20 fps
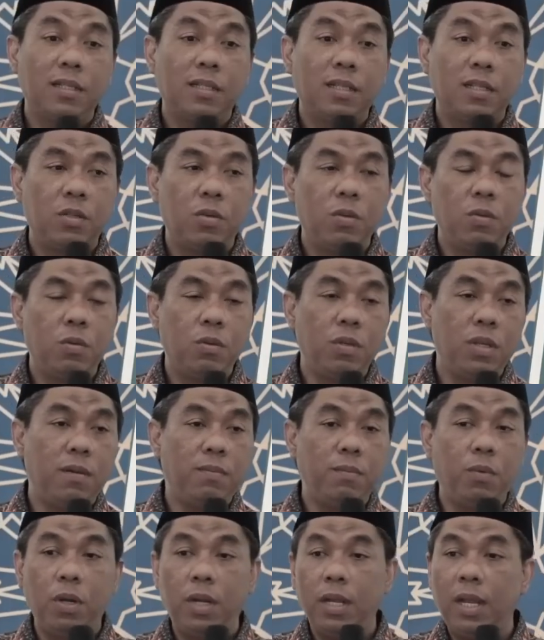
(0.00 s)
sesungguhnya
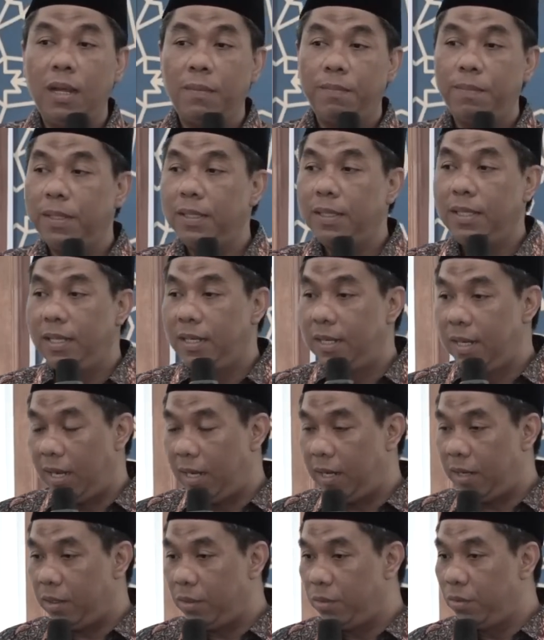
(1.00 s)
boleh apa
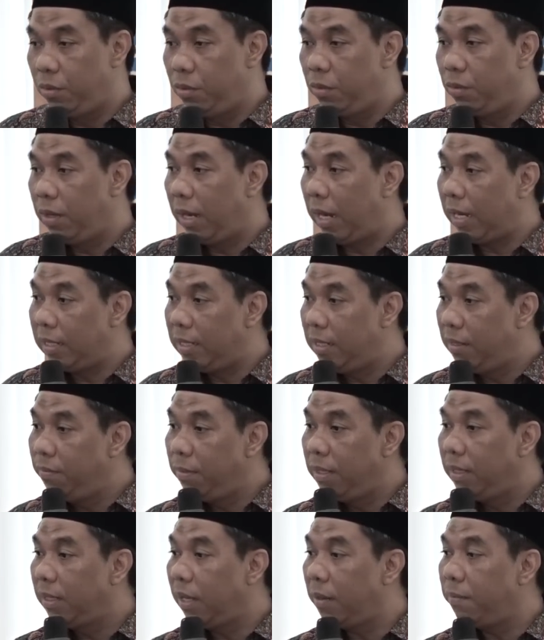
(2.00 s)
tidak guru ngaji
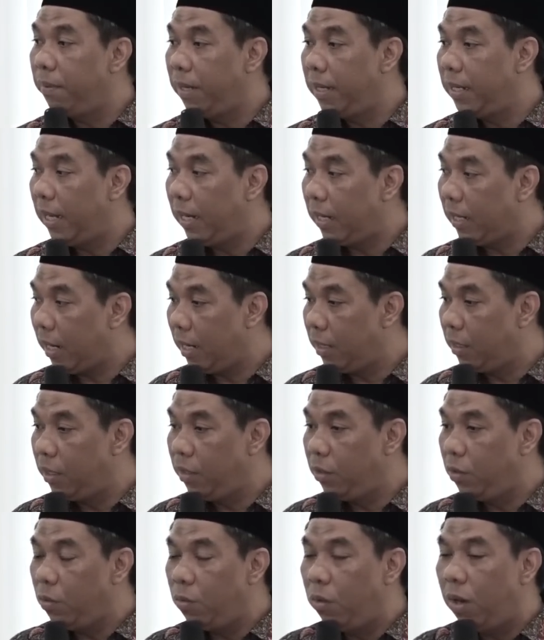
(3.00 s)
minta bayaran.
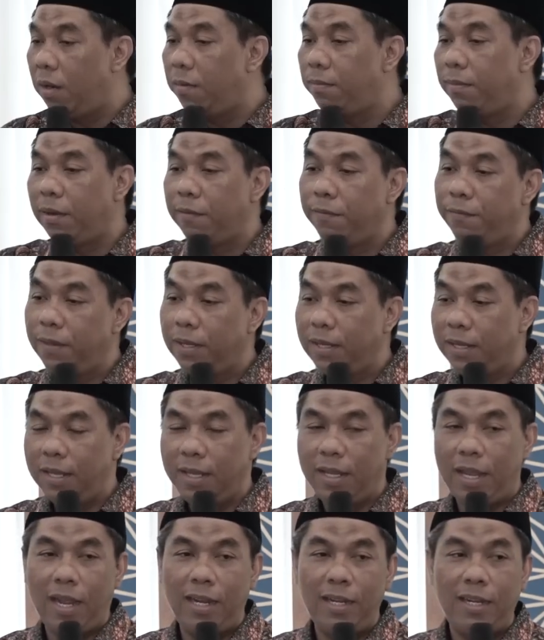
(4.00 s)
Itu ulama
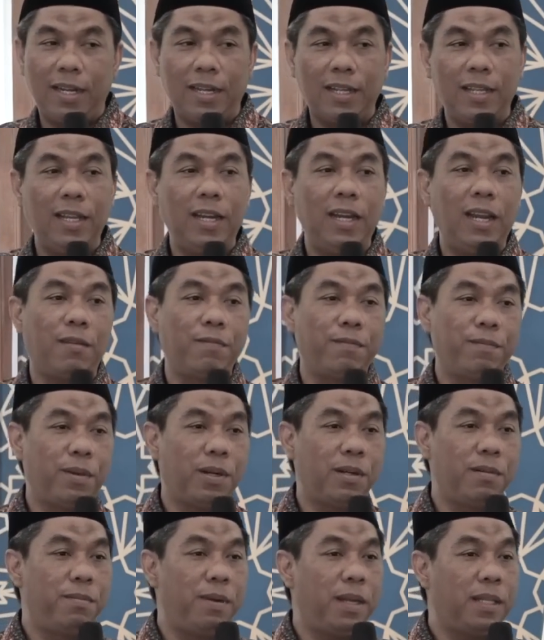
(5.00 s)
fikih ada khilaf
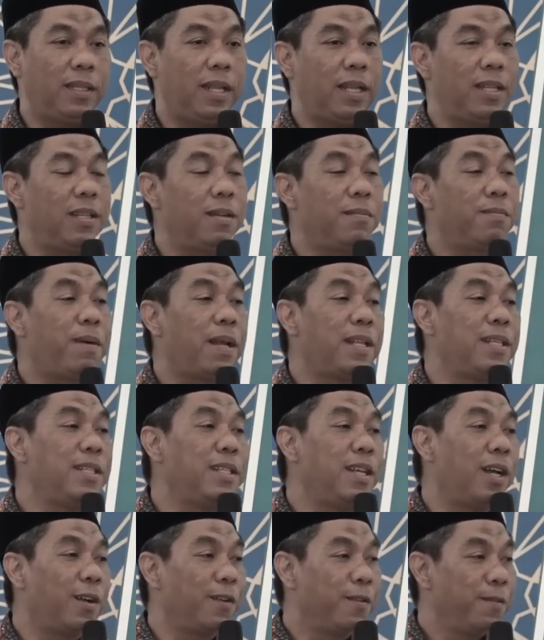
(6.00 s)
perdebatannya
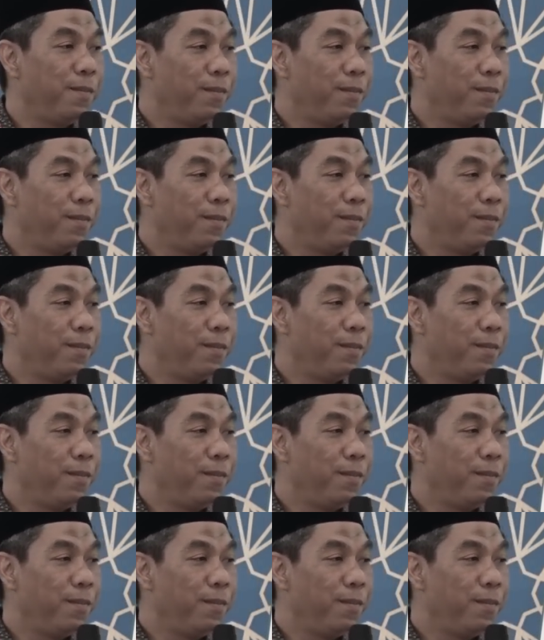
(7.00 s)
panjang.